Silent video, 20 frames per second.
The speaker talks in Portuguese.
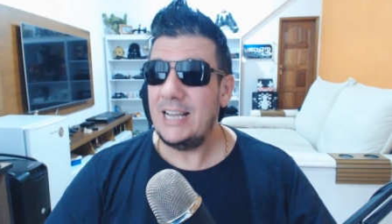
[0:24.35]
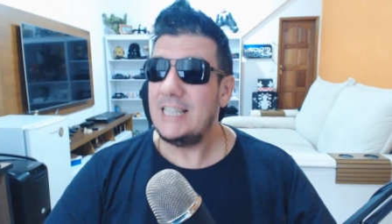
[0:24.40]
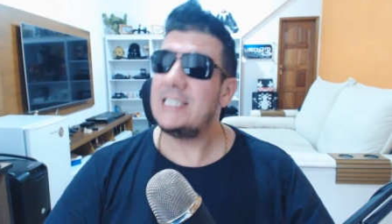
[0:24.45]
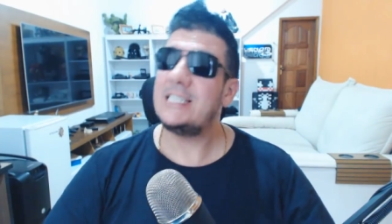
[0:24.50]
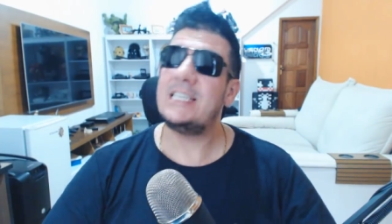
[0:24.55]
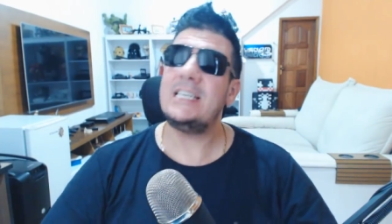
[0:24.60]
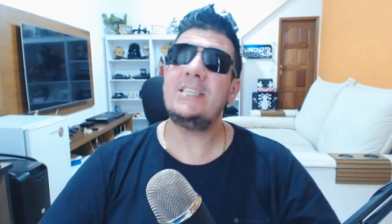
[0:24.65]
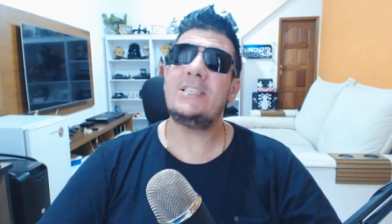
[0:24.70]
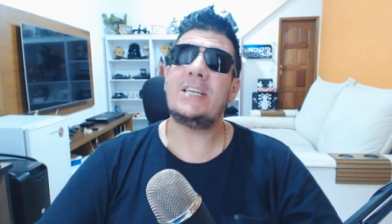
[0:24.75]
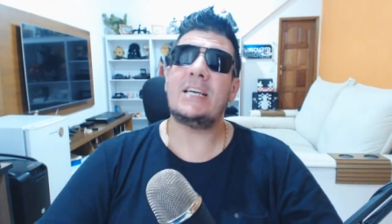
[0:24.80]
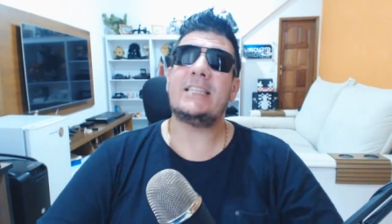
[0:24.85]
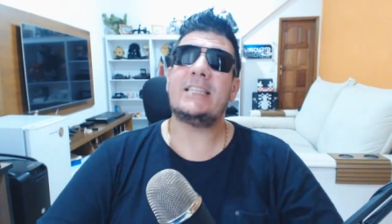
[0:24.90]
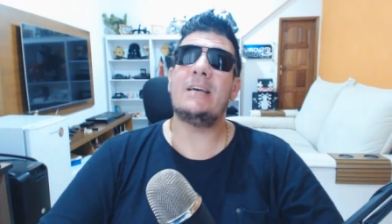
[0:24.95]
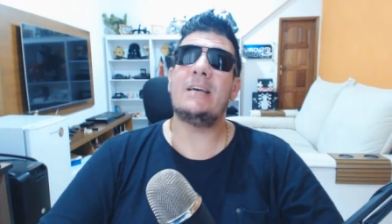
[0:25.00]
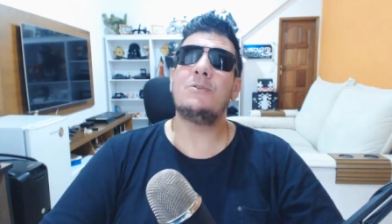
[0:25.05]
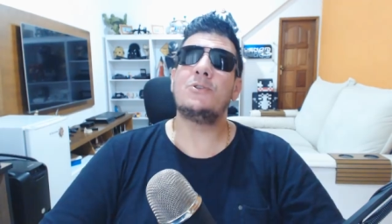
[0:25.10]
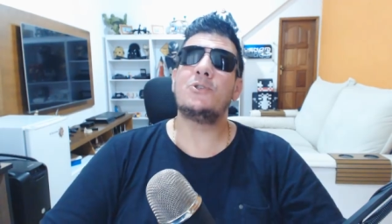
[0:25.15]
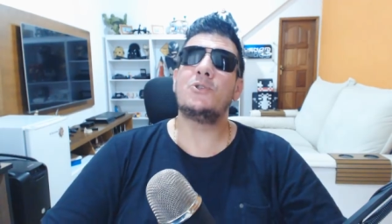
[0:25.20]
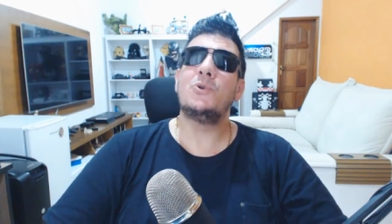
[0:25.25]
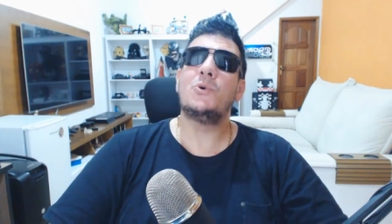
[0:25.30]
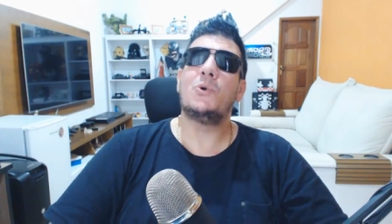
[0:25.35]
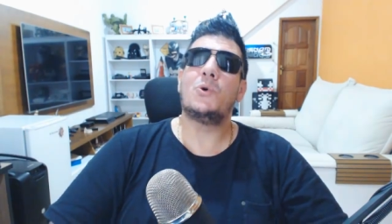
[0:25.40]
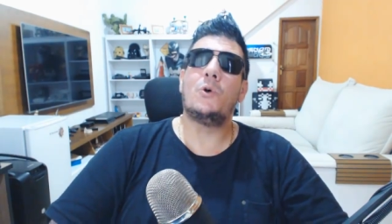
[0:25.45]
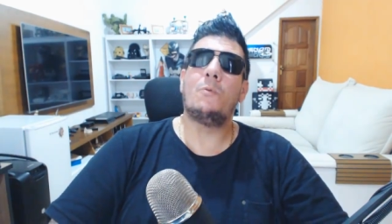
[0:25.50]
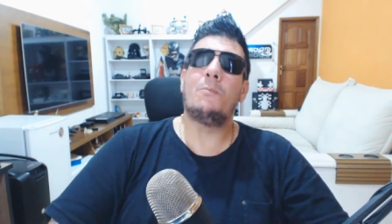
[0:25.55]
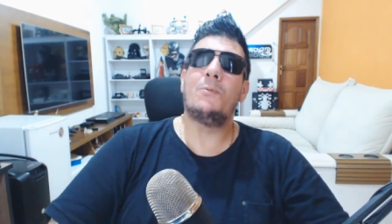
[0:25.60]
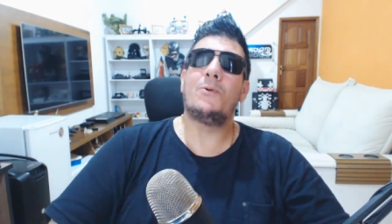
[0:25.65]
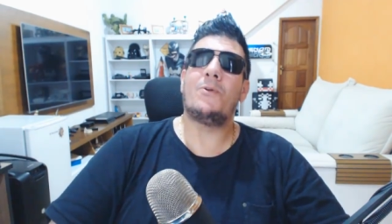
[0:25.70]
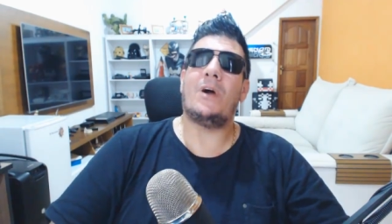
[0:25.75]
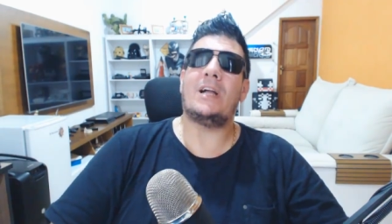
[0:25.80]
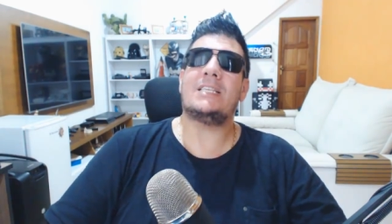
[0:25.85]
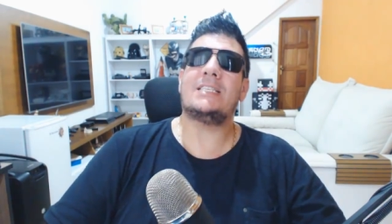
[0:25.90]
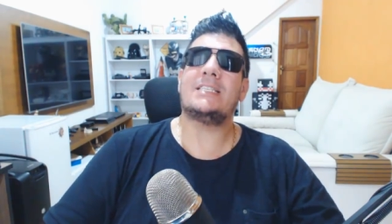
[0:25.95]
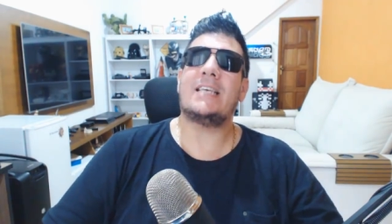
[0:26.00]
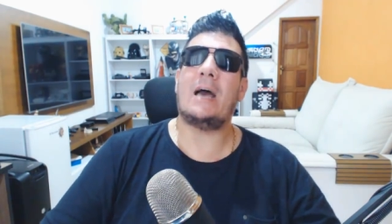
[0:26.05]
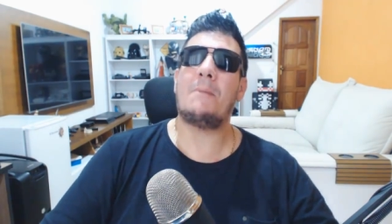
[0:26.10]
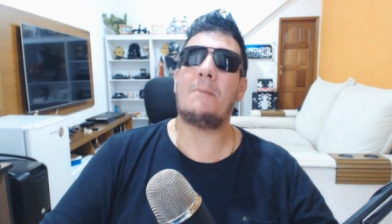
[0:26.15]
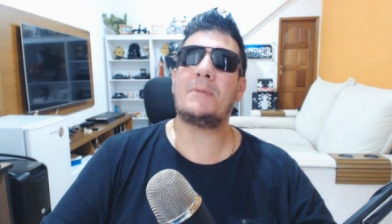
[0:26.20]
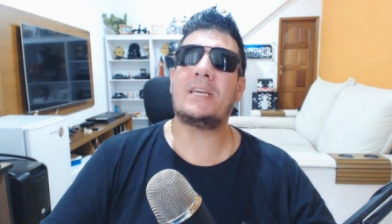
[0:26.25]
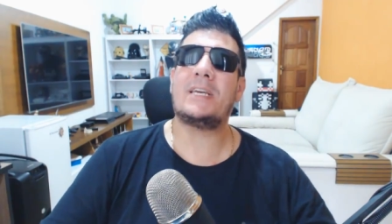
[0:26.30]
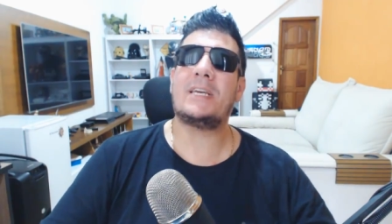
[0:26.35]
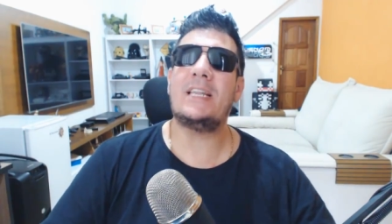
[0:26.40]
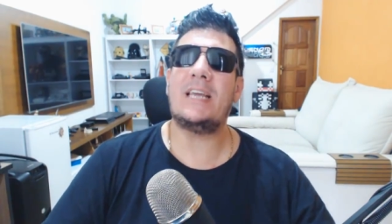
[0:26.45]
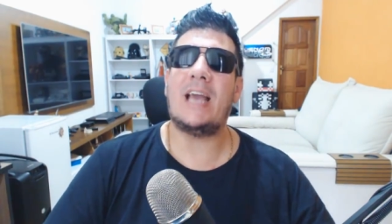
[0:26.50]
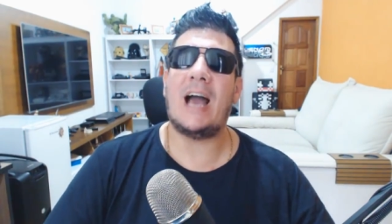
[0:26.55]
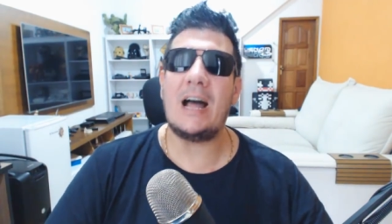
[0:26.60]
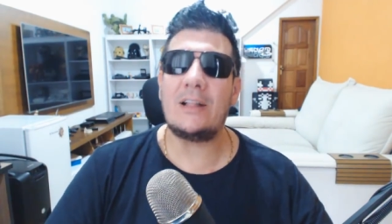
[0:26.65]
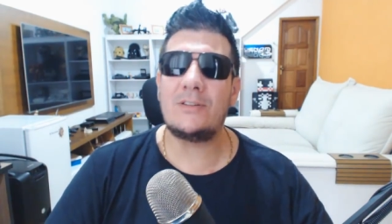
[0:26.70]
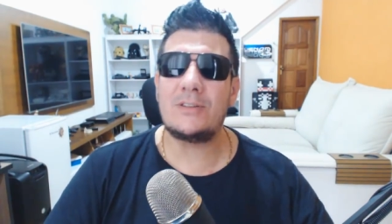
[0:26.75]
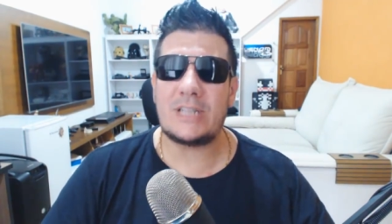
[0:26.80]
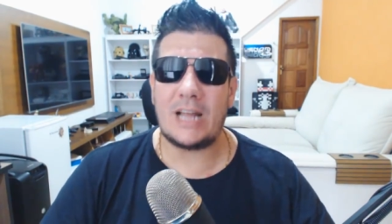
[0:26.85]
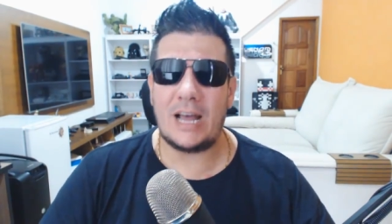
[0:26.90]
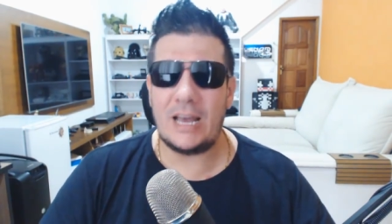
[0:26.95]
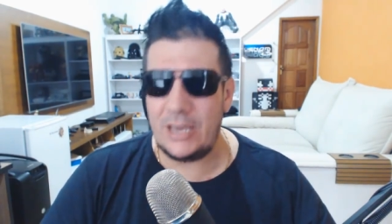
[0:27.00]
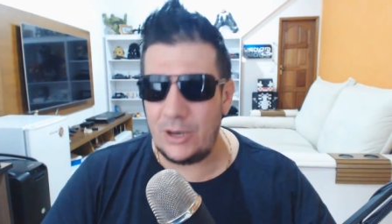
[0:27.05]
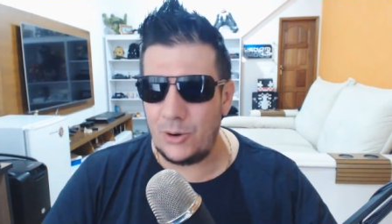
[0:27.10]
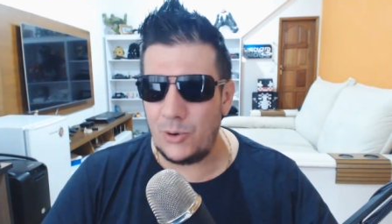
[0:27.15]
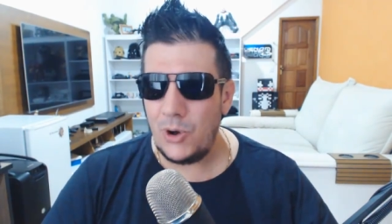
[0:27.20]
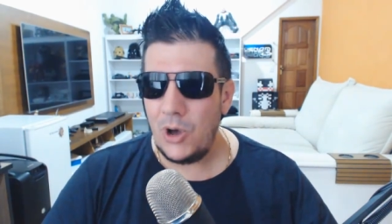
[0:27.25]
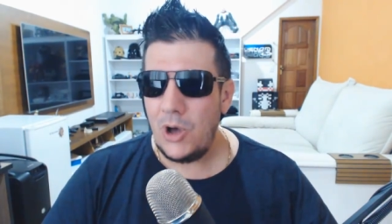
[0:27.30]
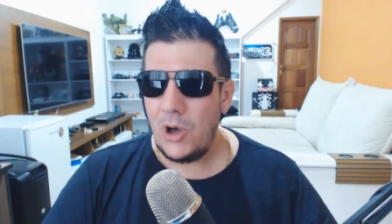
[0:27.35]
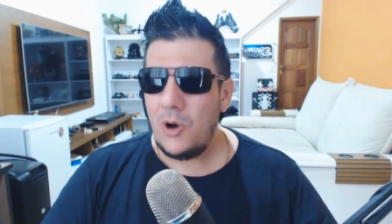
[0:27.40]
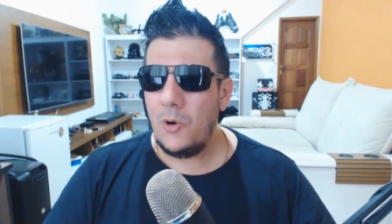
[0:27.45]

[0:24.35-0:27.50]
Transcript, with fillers: Sim, já temos um grupo no WhatsApp criado, tá? Eu,